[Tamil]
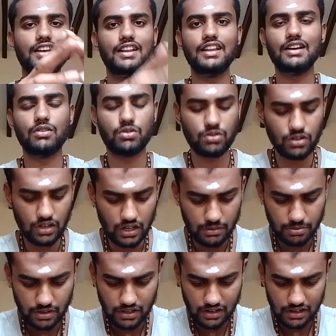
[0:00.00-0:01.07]
இன்றைக்கி ஒன்றும்
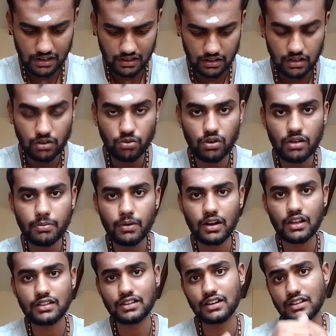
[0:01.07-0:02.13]
டாபிக் இல்லை இன்றைக்கி
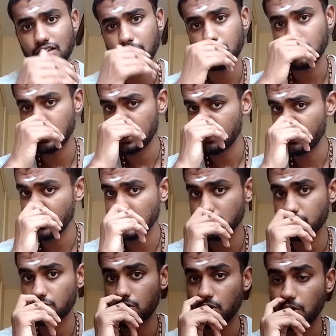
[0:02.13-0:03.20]
உழைப்பாளர் தினத்தை பற்றி தான் பேச
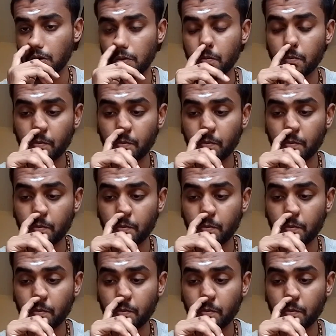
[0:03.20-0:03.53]
போகிறோம்